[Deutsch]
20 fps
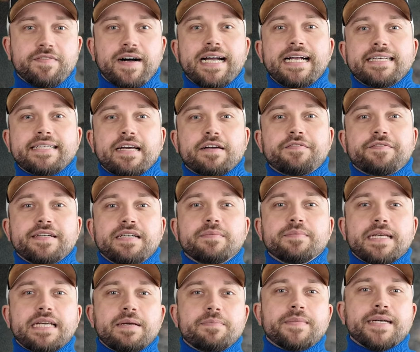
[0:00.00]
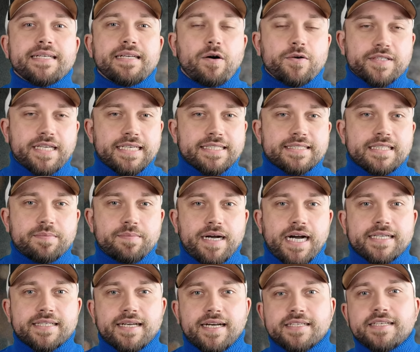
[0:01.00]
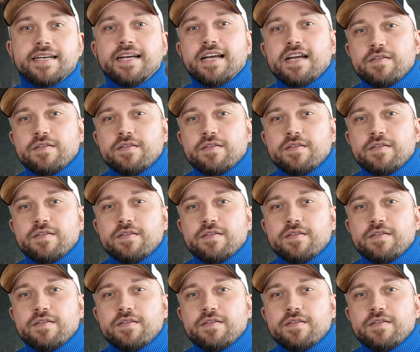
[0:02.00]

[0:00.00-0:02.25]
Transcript: weil der Film eben genau das gemacht hat,